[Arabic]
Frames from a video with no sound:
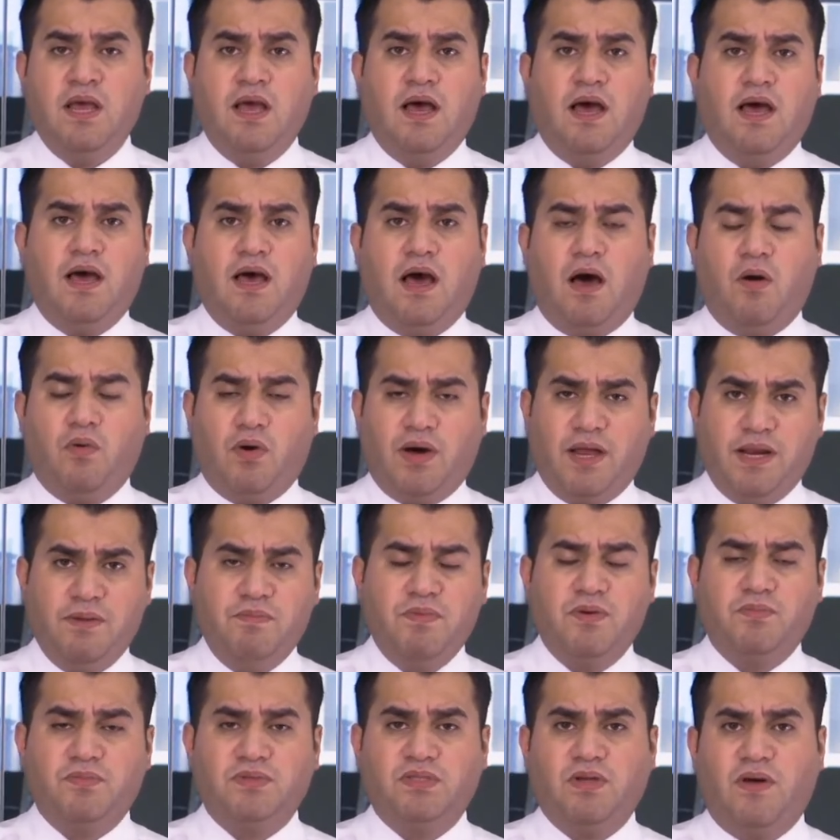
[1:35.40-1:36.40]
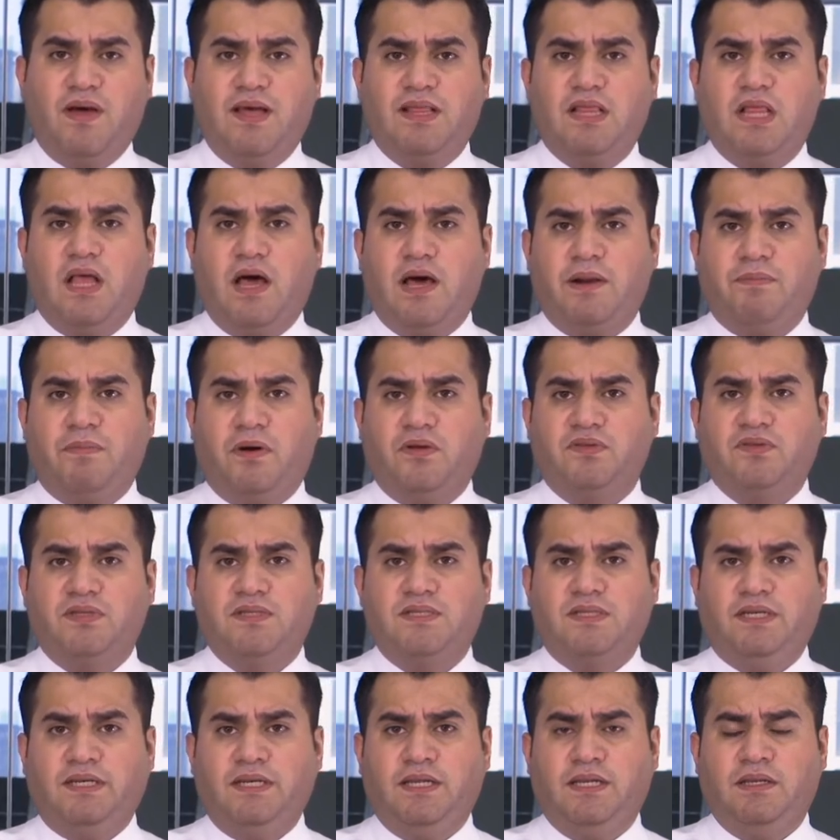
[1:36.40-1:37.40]
او قريب من مستويات
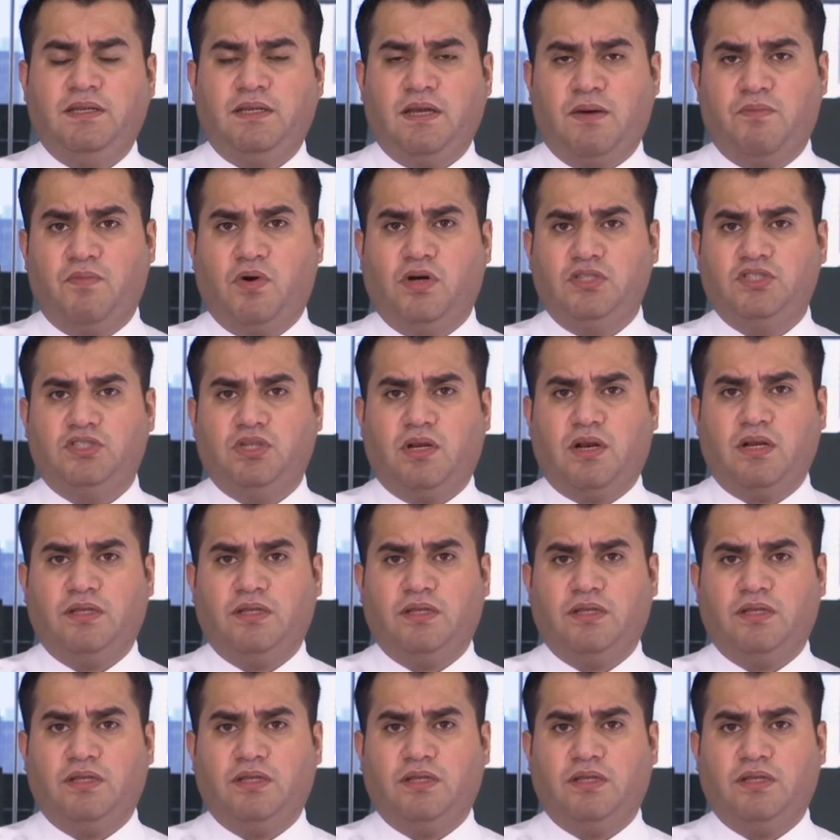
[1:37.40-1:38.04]
94 كمؤشر